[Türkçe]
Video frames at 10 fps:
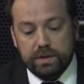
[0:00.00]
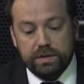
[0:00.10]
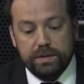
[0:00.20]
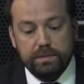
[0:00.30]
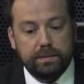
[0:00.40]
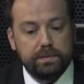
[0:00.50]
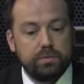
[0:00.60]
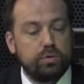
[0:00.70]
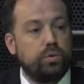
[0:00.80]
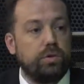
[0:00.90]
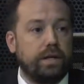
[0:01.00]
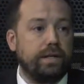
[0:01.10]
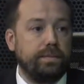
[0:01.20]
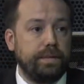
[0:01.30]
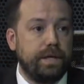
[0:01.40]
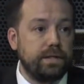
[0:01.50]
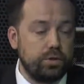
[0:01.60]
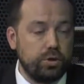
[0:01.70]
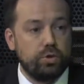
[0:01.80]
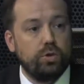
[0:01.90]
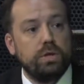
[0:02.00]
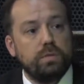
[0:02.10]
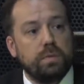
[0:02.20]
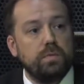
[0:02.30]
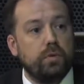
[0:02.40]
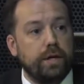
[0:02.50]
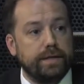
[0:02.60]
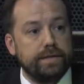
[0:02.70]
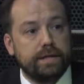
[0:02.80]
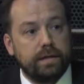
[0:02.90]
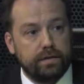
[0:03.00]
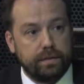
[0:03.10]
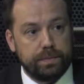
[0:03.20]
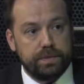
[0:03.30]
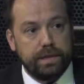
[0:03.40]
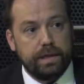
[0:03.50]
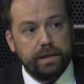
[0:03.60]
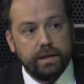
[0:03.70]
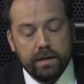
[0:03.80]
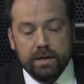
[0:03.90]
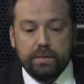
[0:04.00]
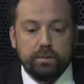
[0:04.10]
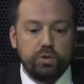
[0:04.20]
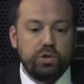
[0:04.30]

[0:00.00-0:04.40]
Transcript: yatırım yaptığımız konulardan biri az önce söylediğim gibi mühendislik altyapısı. Yani bu iş